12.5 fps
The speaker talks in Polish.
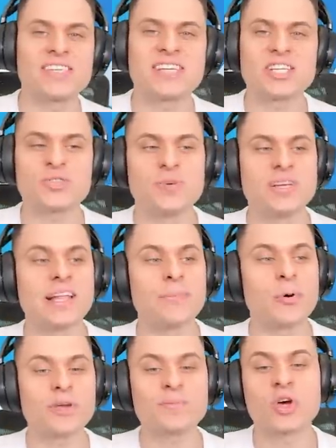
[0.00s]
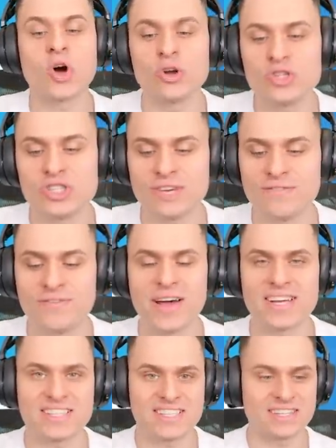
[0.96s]
jesteśmy na moim koncie w
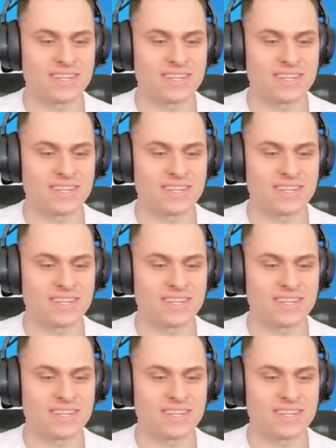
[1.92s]
wersji